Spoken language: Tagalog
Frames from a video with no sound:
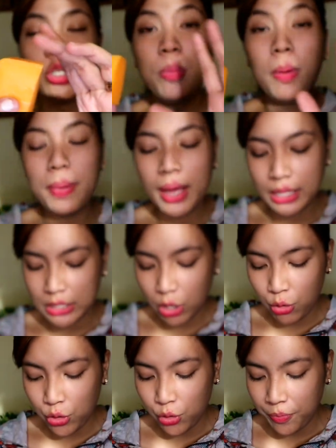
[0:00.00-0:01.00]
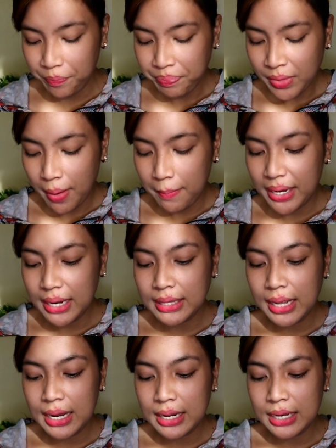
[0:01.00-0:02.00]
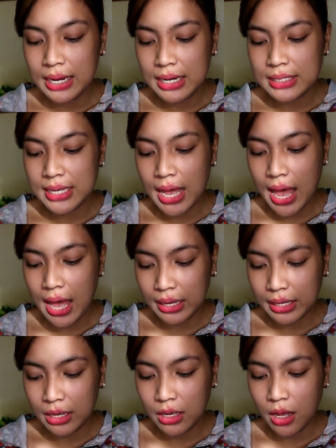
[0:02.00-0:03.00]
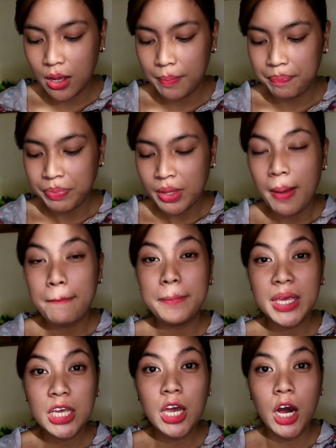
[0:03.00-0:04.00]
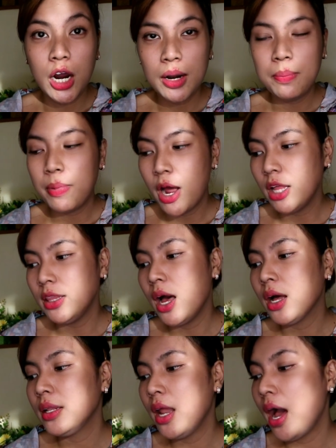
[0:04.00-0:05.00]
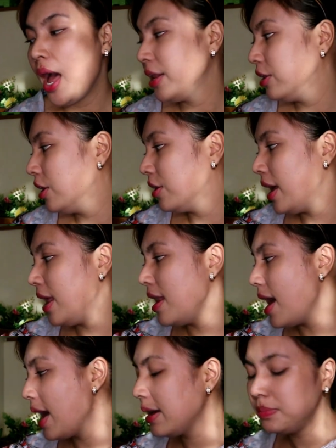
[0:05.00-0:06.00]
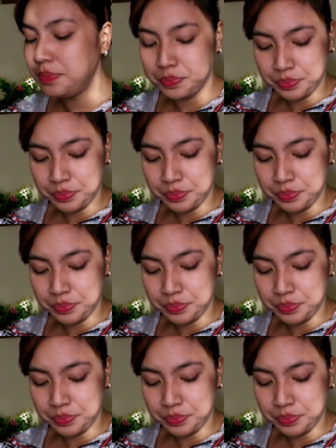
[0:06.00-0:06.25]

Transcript: So, papakita ko yung pinadala nila sa aking um, PR product ng Anderella.